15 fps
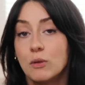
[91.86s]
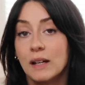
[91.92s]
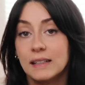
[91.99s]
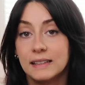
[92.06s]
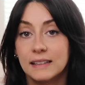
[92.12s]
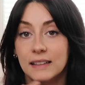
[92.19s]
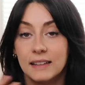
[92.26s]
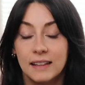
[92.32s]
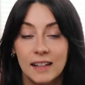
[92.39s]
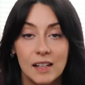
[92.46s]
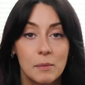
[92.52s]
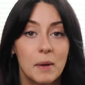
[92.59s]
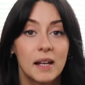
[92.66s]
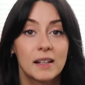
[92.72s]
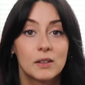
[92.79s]
Du hast
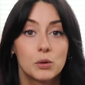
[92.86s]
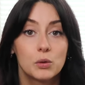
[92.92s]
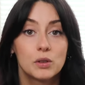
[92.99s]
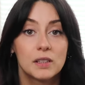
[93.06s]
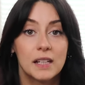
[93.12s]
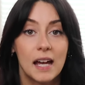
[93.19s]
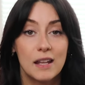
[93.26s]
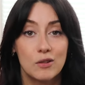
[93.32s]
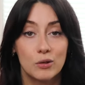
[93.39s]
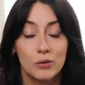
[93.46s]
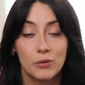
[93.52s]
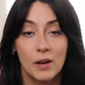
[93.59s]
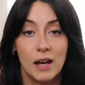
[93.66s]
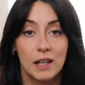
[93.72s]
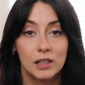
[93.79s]
jede Menge Süßigkeiten und
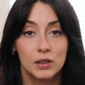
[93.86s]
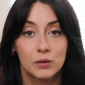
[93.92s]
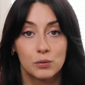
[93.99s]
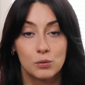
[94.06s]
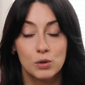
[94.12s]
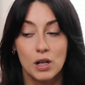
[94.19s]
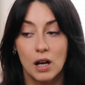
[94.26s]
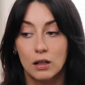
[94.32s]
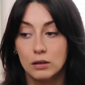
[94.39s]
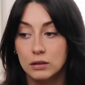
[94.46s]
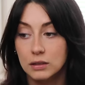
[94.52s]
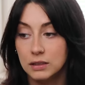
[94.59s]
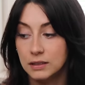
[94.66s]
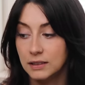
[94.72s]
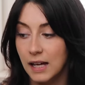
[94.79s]
Fastfood
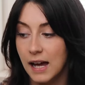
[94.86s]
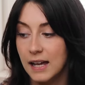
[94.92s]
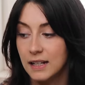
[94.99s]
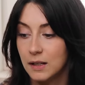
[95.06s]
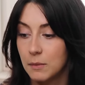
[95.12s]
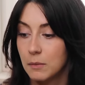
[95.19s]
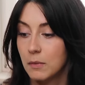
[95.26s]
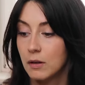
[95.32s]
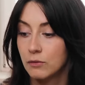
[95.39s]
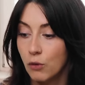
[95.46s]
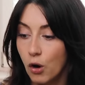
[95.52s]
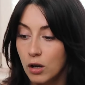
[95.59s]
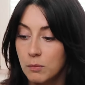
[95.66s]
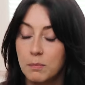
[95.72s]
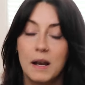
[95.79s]
aus deinem
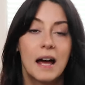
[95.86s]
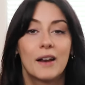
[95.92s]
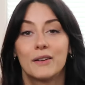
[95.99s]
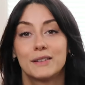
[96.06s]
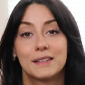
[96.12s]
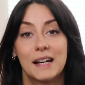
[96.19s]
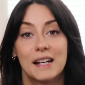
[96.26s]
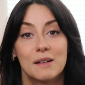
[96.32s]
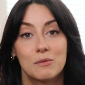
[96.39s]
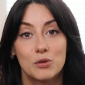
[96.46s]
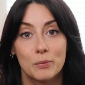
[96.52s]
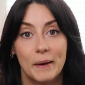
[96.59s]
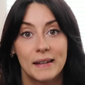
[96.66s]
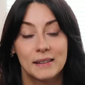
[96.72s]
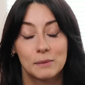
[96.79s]
Wochenplan, aus deinem
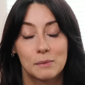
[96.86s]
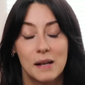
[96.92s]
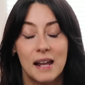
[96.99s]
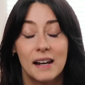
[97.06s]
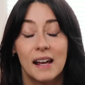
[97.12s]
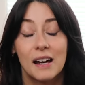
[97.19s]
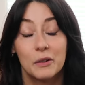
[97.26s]
Speiseplan